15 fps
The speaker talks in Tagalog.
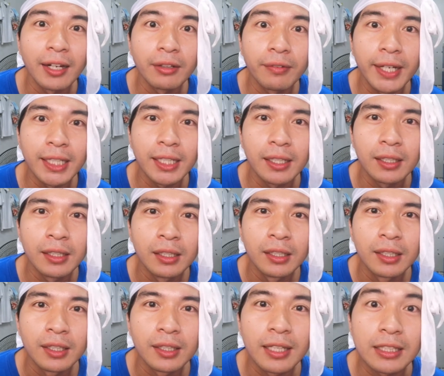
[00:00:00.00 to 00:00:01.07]
Are you ready?
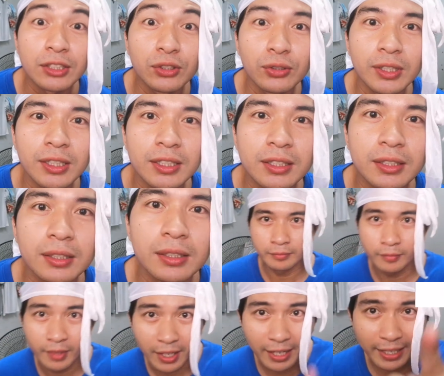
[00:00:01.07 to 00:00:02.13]
Let's do this.
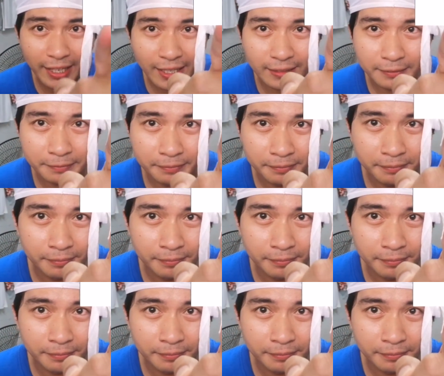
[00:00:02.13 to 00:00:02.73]
Ayan.